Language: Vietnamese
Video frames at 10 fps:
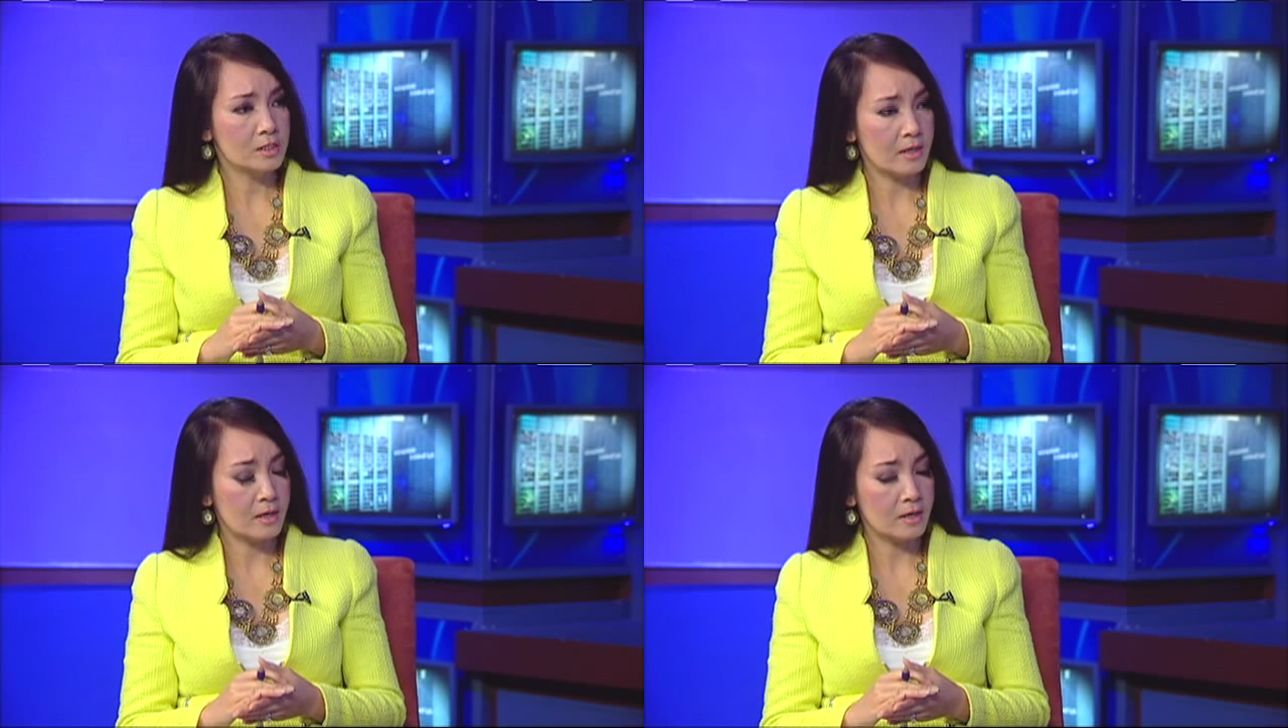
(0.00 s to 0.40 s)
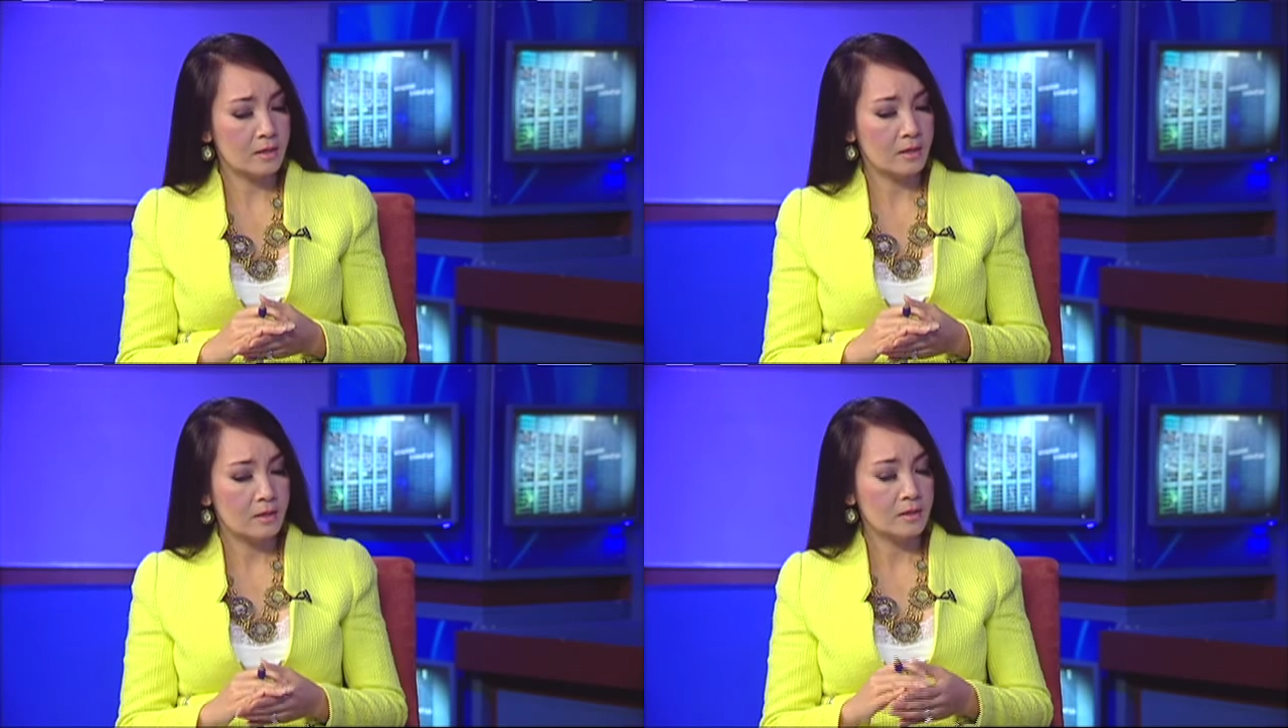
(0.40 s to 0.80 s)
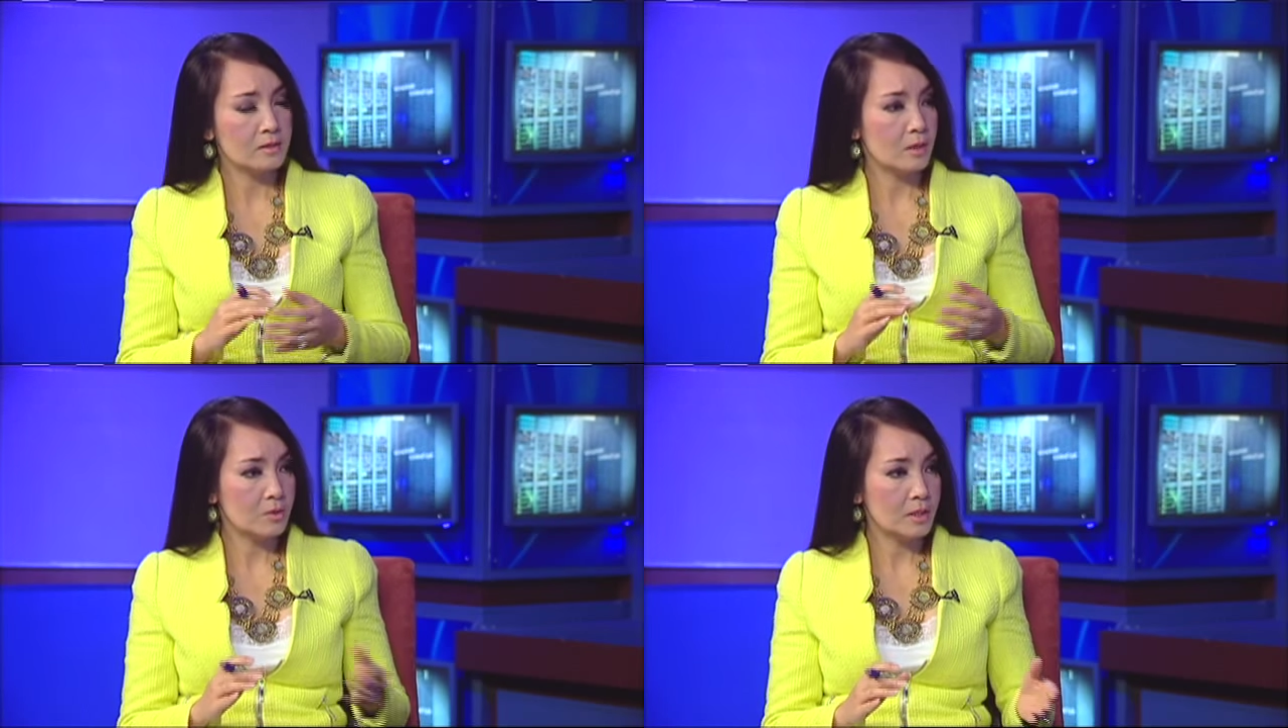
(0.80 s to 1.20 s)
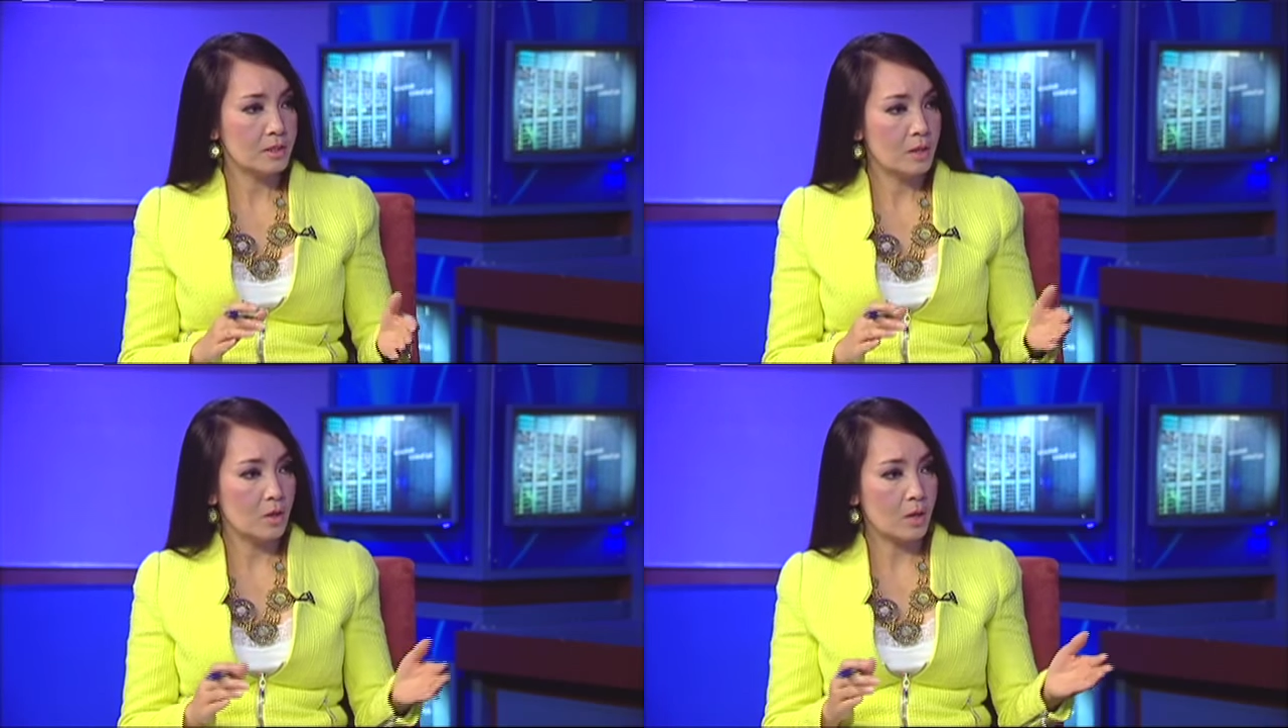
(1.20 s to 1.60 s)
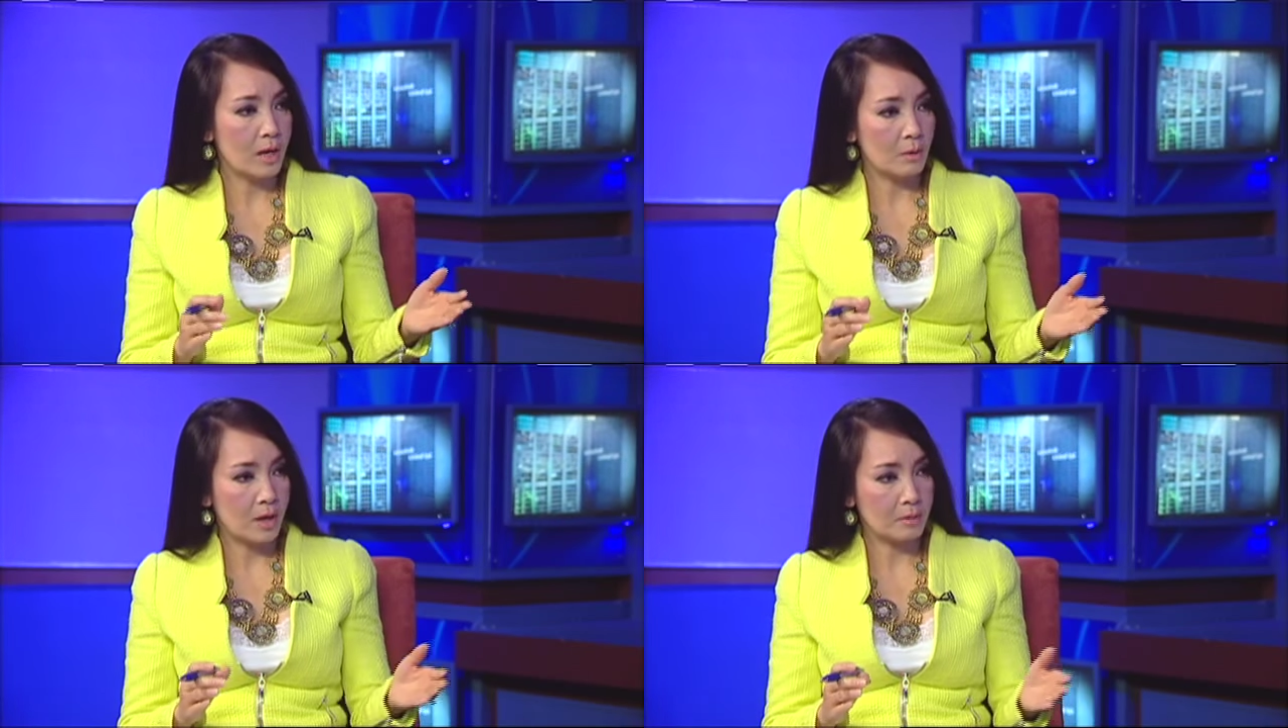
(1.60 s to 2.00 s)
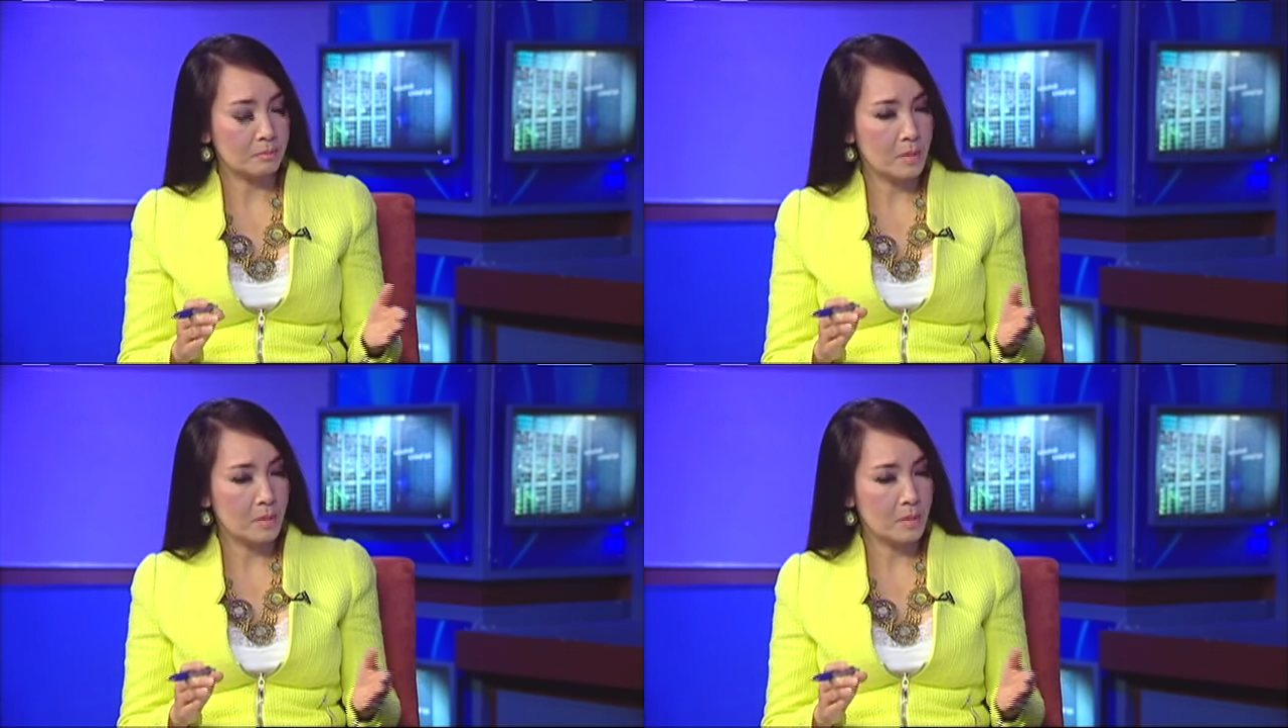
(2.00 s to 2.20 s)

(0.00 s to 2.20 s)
trệ sau khi họ ảo ạt